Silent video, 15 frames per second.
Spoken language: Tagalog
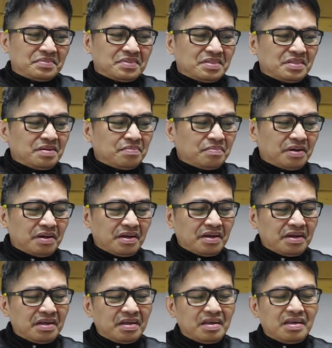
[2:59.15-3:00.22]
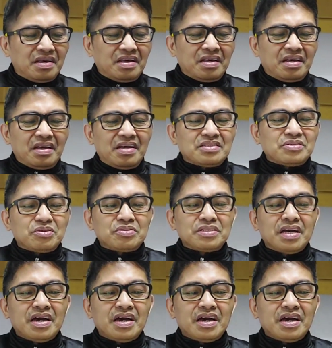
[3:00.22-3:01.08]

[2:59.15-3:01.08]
Diba? Ito yung